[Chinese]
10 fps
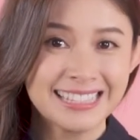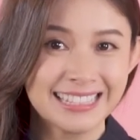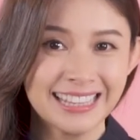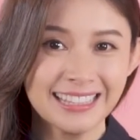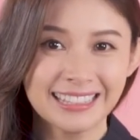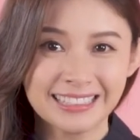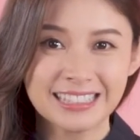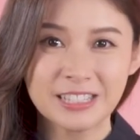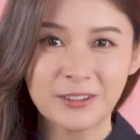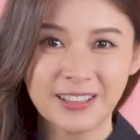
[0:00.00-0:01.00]
今天你
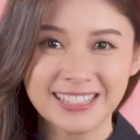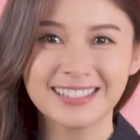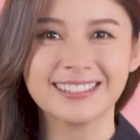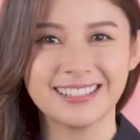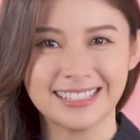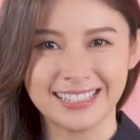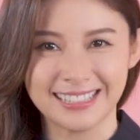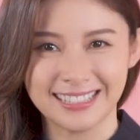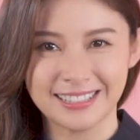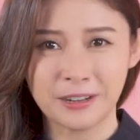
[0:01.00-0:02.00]
的幸运色是紫
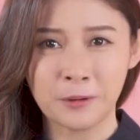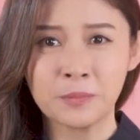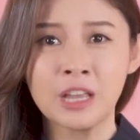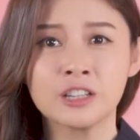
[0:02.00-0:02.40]
色哦，